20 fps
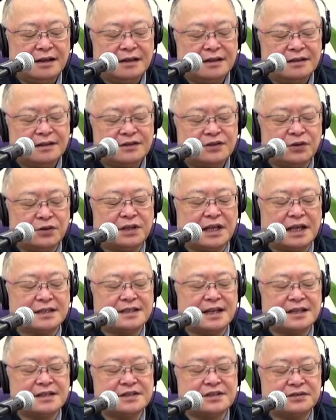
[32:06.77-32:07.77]
長男
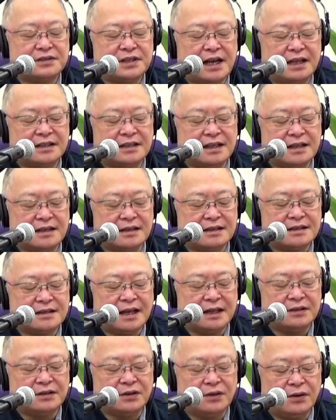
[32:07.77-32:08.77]

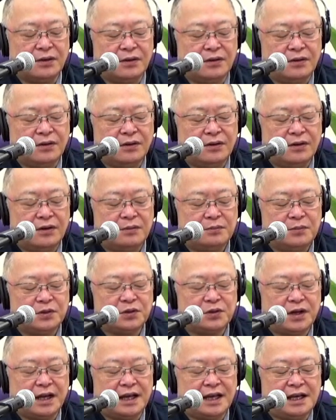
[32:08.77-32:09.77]
37.3 度、元
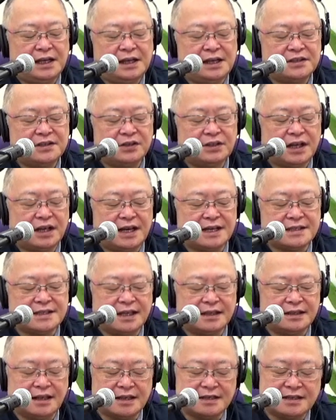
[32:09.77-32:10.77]
から平熱の高い
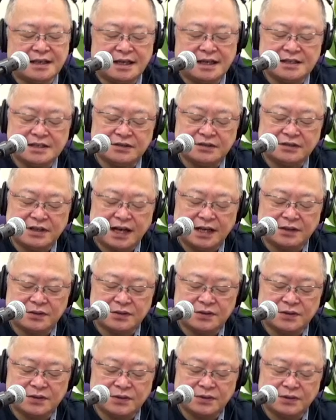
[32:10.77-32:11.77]
三男37度
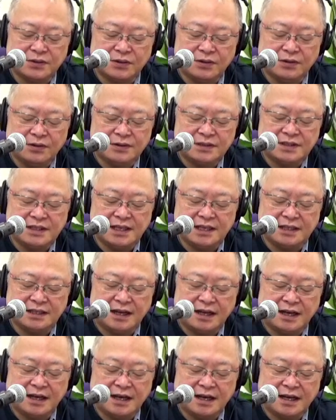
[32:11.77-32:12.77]
ちょうど、すでに
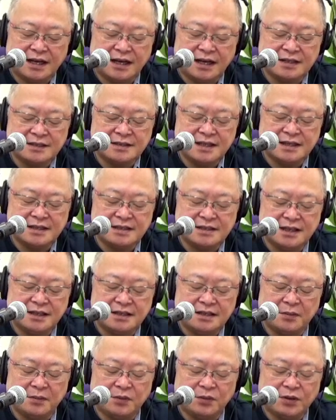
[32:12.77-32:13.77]
誰が感染してい
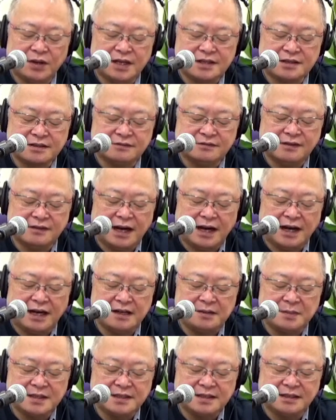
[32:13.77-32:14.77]
てもおかしくはあり
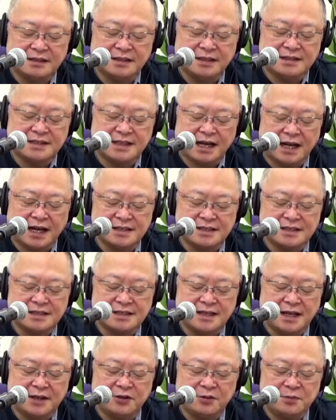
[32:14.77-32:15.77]
ませんでしたが、自治
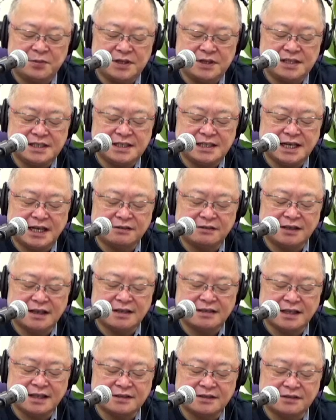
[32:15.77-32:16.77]
体の PCR
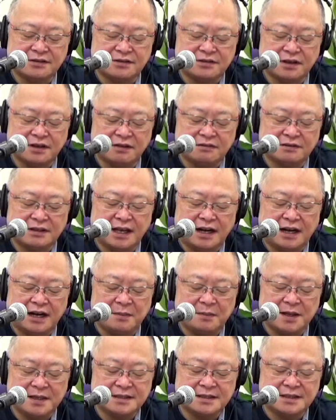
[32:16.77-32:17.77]
検査すぐには受けられ
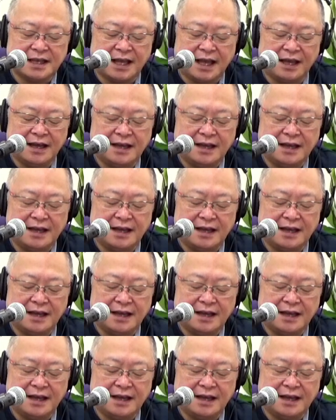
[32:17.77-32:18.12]
ません。